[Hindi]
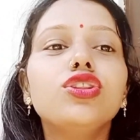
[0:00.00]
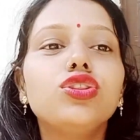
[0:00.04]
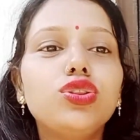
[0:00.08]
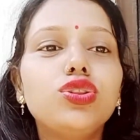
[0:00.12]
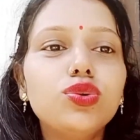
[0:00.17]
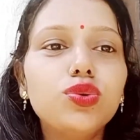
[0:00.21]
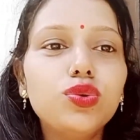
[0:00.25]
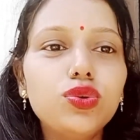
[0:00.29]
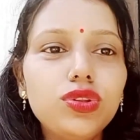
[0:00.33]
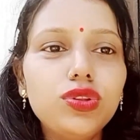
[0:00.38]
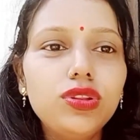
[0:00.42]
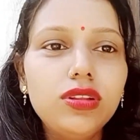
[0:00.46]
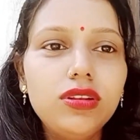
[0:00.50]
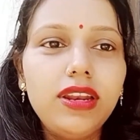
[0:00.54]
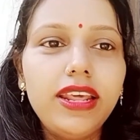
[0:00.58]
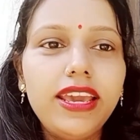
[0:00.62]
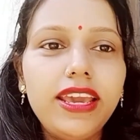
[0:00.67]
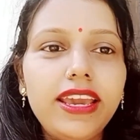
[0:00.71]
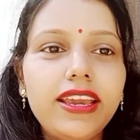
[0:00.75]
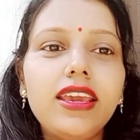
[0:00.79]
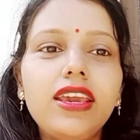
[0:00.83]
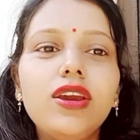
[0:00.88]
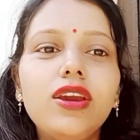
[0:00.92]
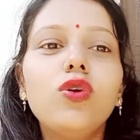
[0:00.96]
दूध
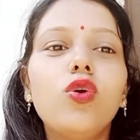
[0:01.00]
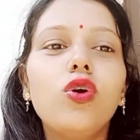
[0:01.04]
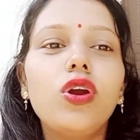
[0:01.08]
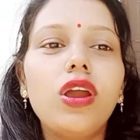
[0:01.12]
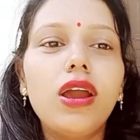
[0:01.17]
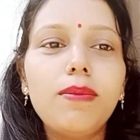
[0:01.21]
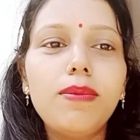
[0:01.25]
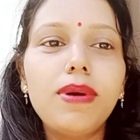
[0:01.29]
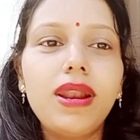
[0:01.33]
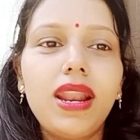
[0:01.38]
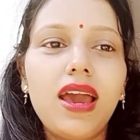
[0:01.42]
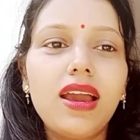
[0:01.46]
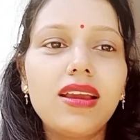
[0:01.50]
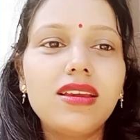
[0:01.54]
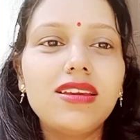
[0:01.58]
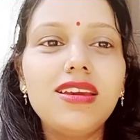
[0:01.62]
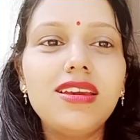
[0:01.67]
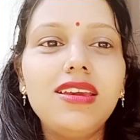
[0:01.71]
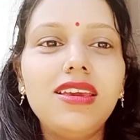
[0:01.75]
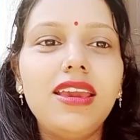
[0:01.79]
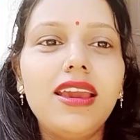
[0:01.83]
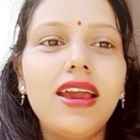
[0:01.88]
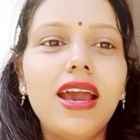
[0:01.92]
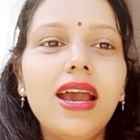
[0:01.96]
लेके खोया बना के
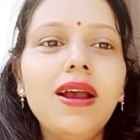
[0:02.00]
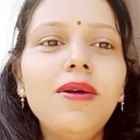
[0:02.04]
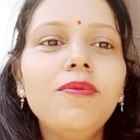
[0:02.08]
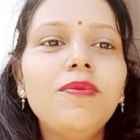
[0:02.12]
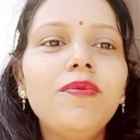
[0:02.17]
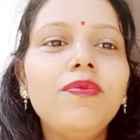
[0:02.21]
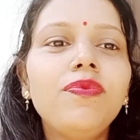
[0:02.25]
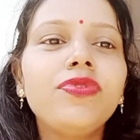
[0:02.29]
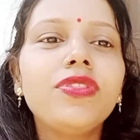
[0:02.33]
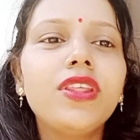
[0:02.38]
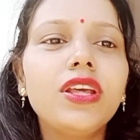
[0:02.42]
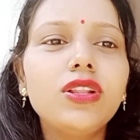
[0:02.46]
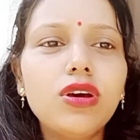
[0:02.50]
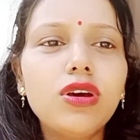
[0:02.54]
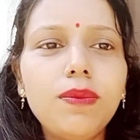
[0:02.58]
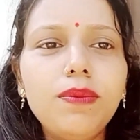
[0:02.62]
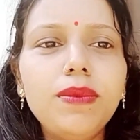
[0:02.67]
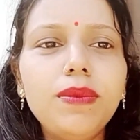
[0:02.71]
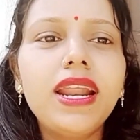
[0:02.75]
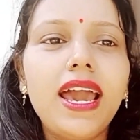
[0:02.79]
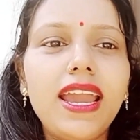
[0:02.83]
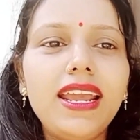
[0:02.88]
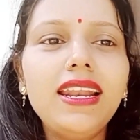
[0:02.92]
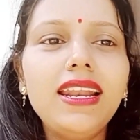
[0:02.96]
किया नहीं तो आप
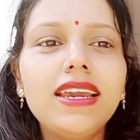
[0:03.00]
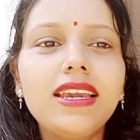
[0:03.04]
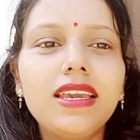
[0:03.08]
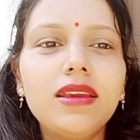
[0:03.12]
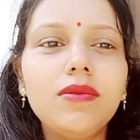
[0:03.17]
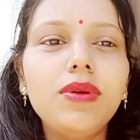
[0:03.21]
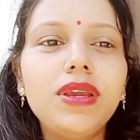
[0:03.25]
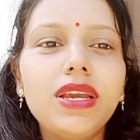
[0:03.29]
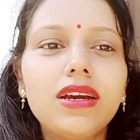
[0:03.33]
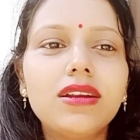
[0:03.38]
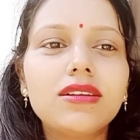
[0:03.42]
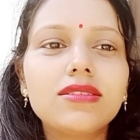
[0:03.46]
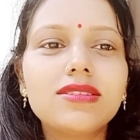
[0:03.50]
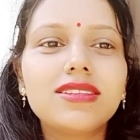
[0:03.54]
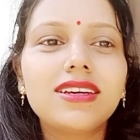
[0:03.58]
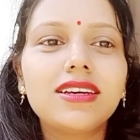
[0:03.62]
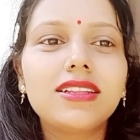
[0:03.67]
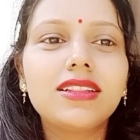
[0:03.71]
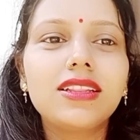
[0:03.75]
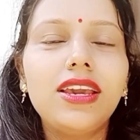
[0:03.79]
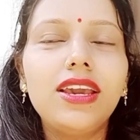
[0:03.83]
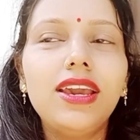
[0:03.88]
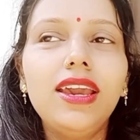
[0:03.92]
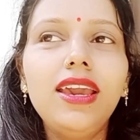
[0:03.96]
मिठाई लेके भी कर
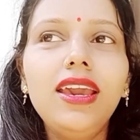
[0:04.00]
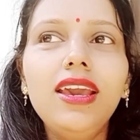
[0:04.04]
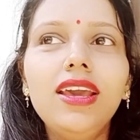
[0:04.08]
सकते हैं